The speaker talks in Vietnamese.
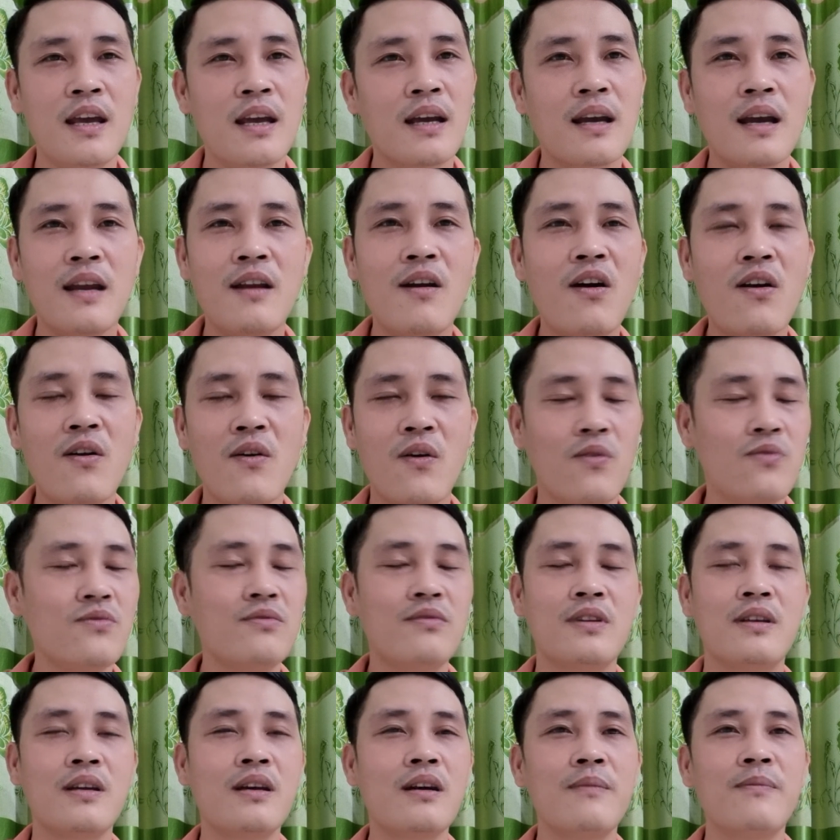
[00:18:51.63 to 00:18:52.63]
cái đó cũng
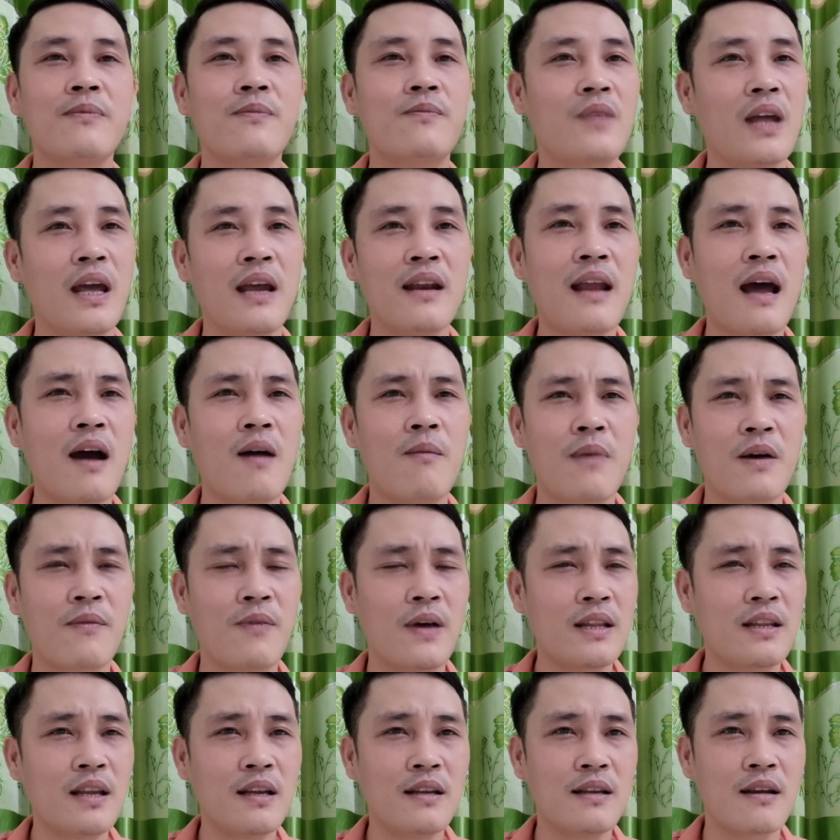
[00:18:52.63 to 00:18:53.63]
chưa thể nào mà
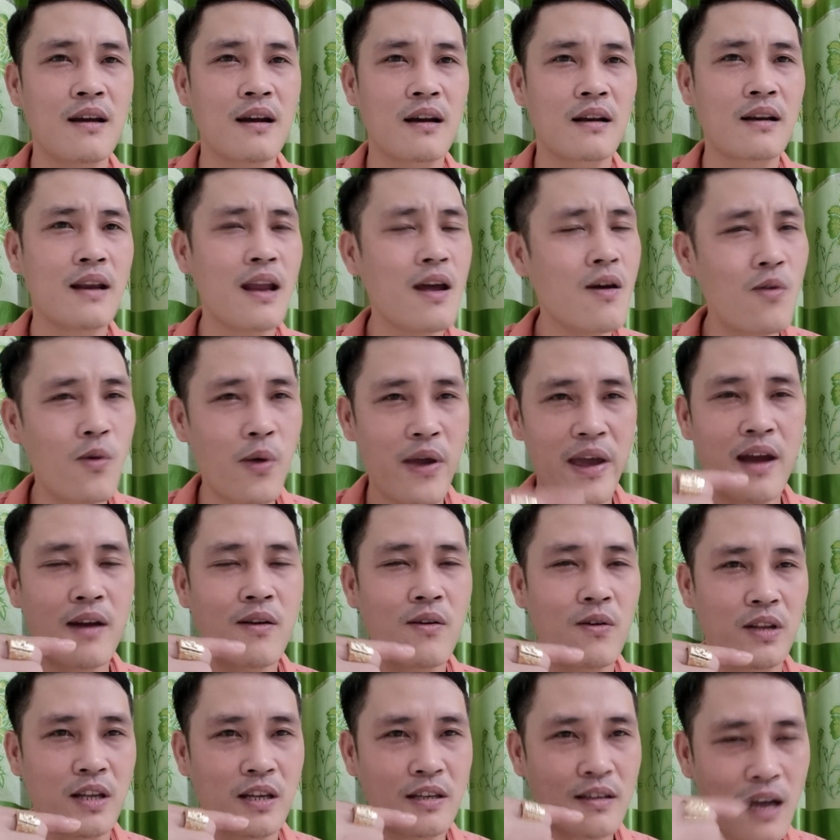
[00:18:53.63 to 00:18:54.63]
phân tích được nếu khỏe
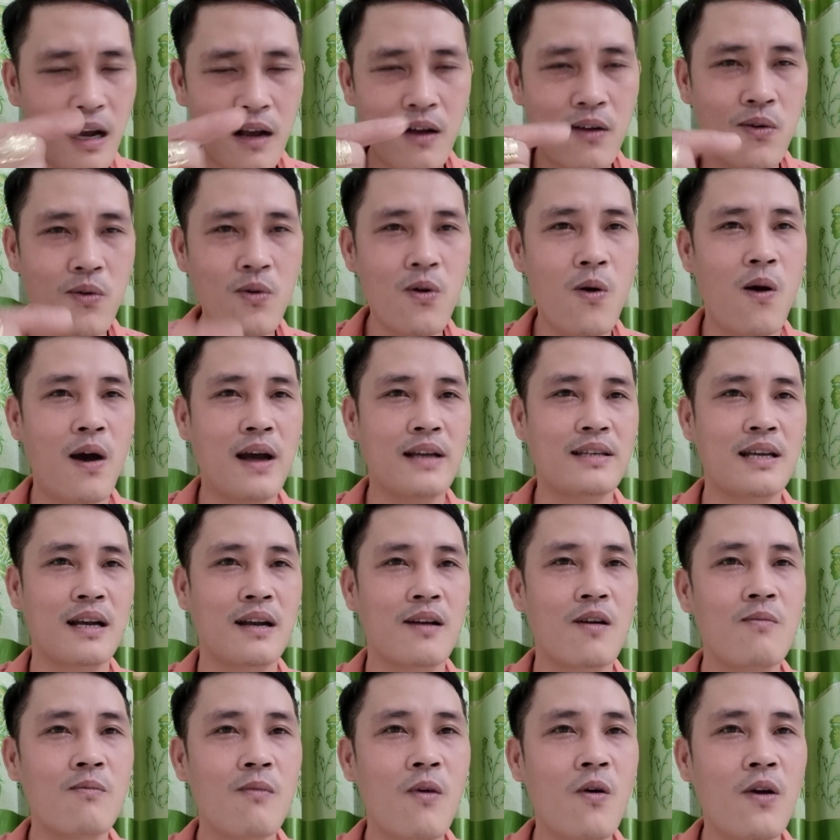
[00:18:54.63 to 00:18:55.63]
rồi thì chắc cú họ sẽ
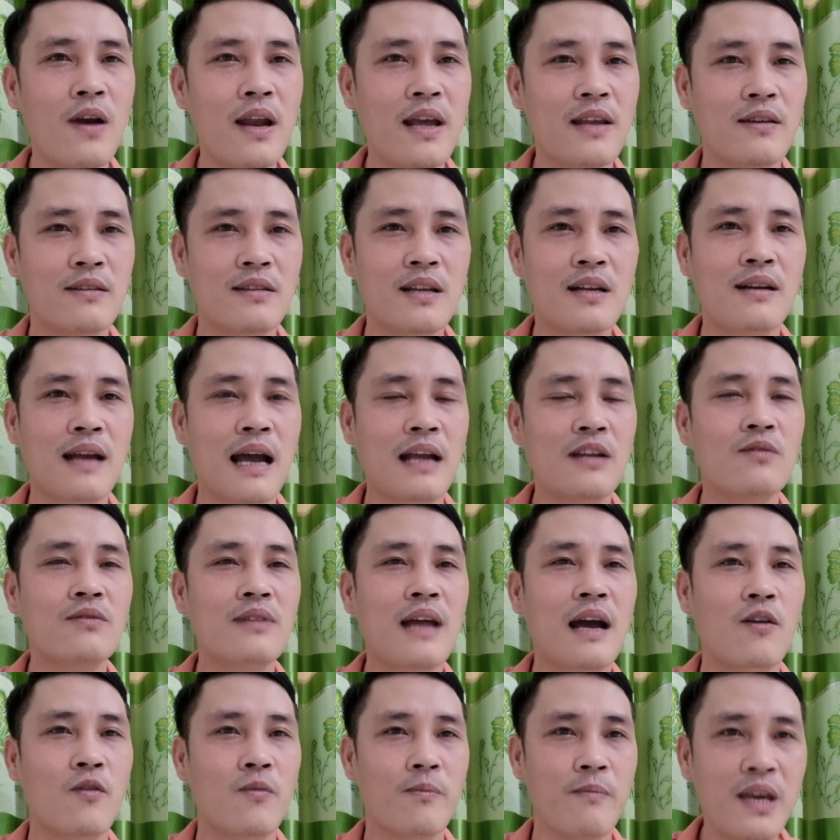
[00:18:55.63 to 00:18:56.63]
công bố lên cho tất cả chúng
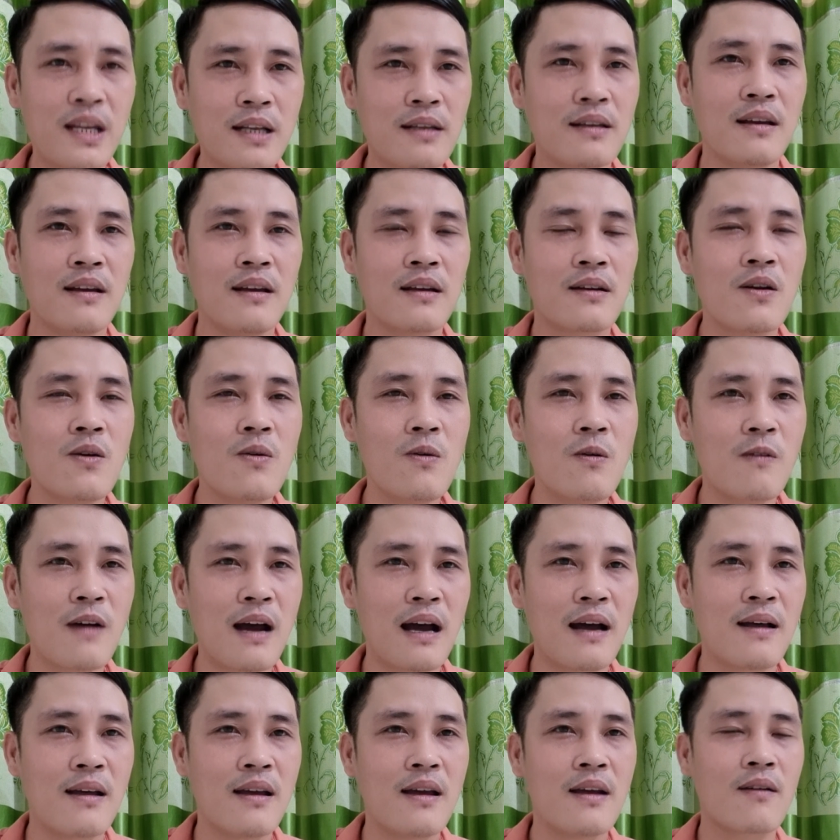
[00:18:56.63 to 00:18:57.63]
ta cũng biết đúng không
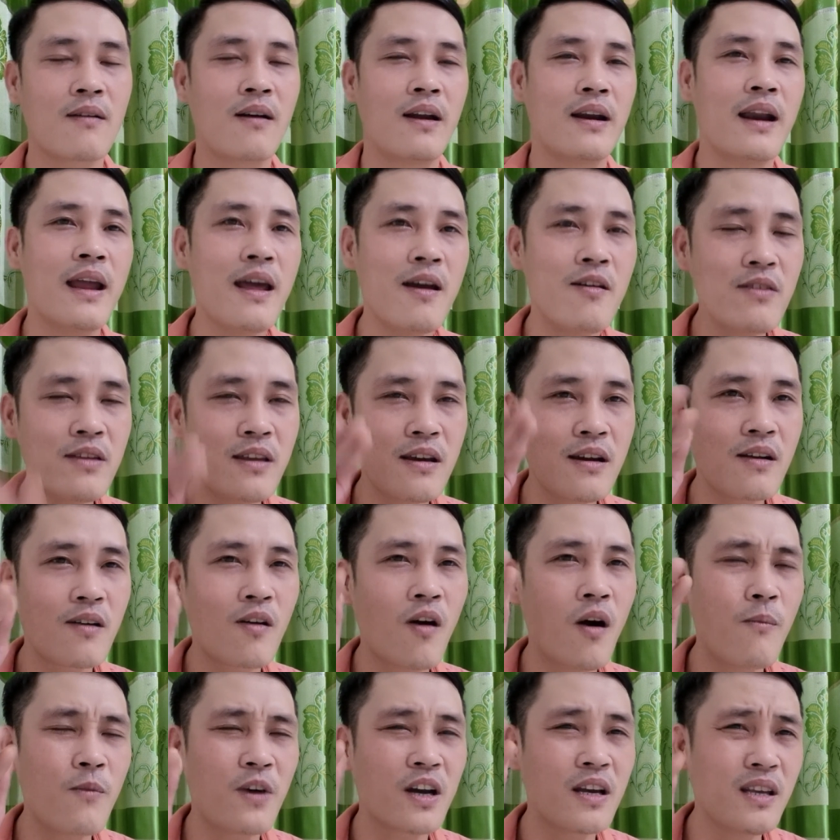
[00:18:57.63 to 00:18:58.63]
ạ còn nếu như
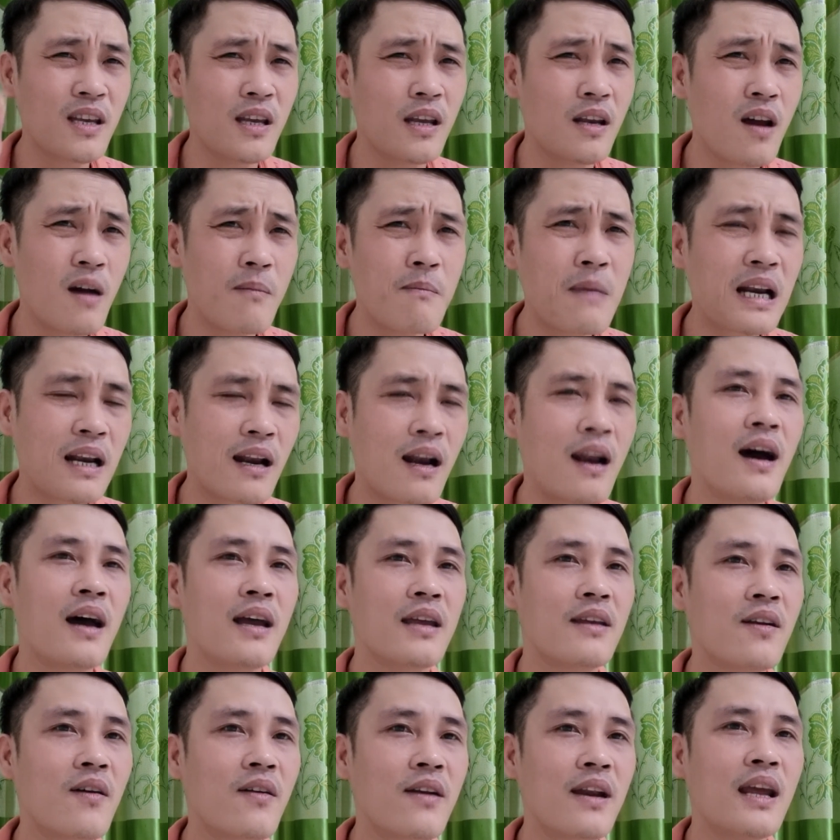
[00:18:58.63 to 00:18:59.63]
có một cái gì đó bất lợi
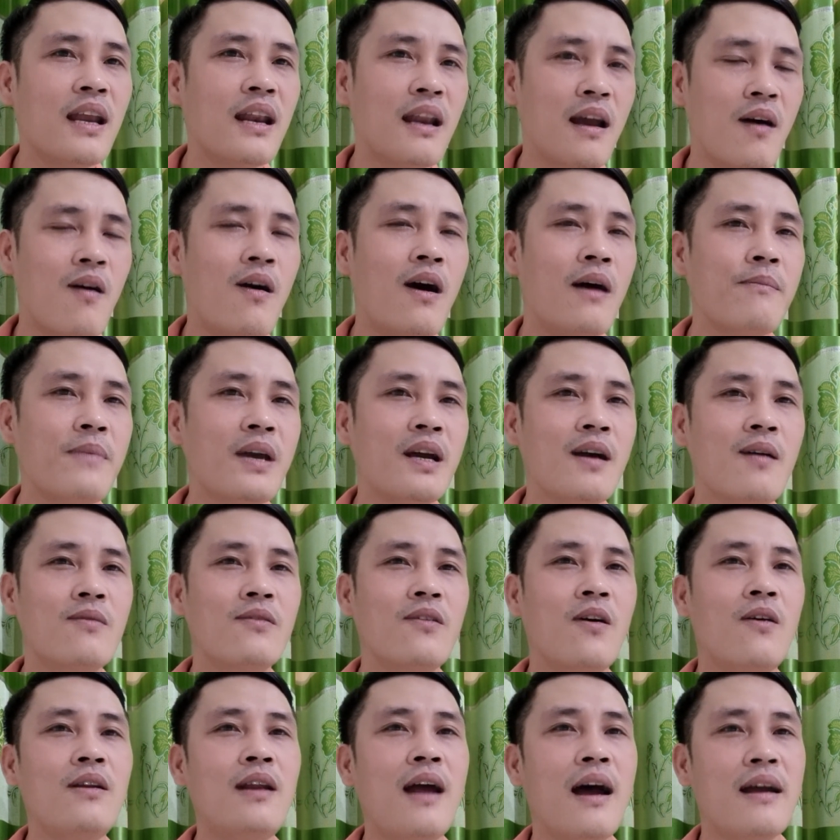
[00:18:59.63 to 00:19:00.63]
cho nên là họ mới không
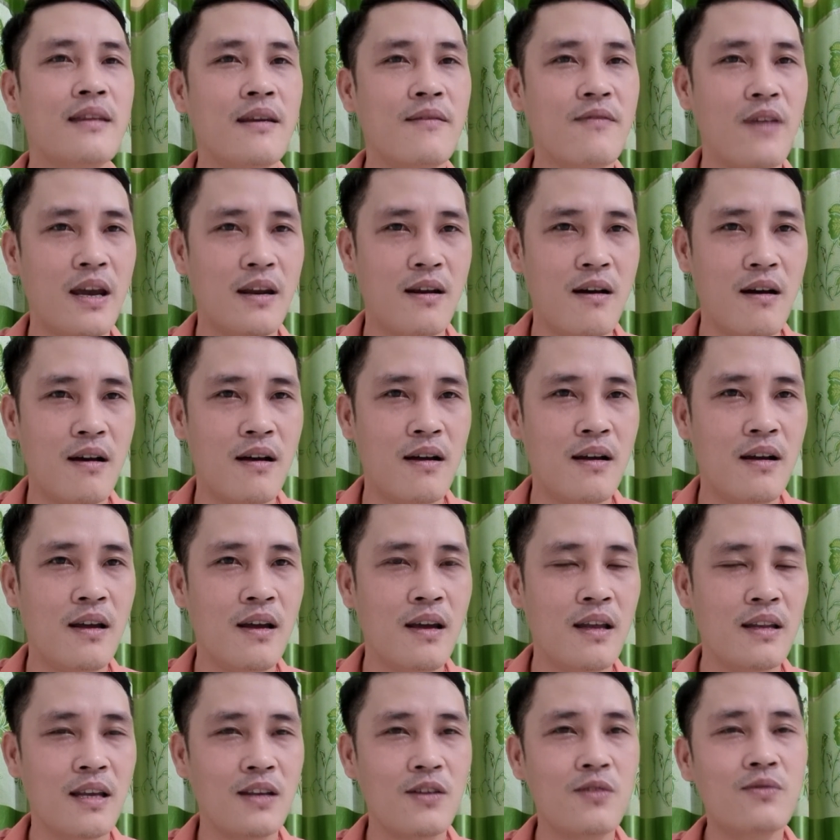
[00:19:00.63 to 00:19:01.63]
nói ra như vậy đó
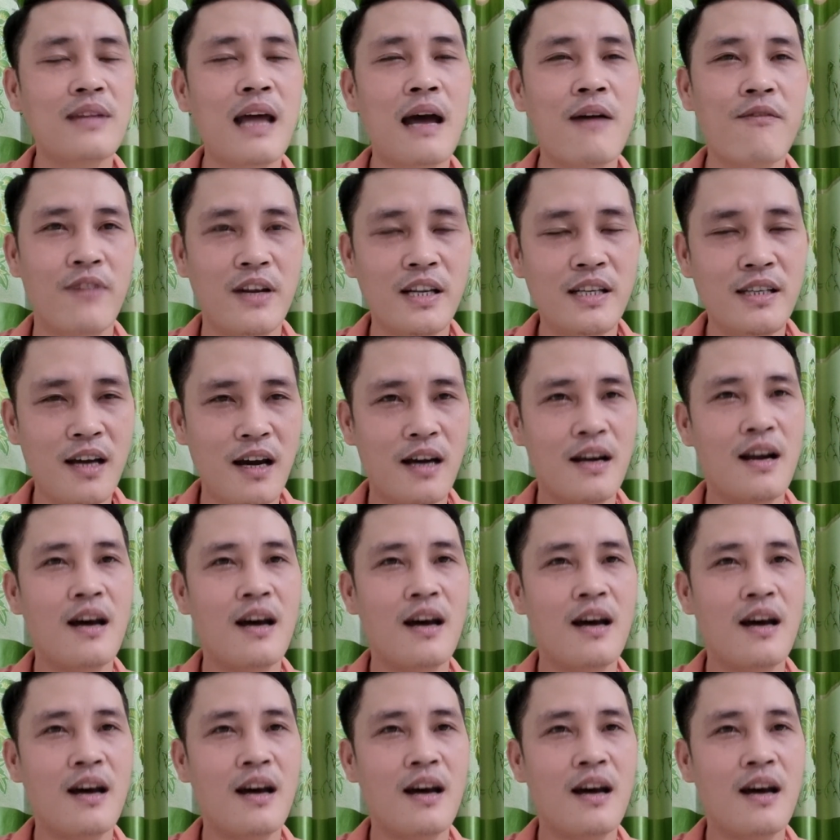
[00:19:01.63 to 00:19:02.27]
thì chúng ta vẫn chờ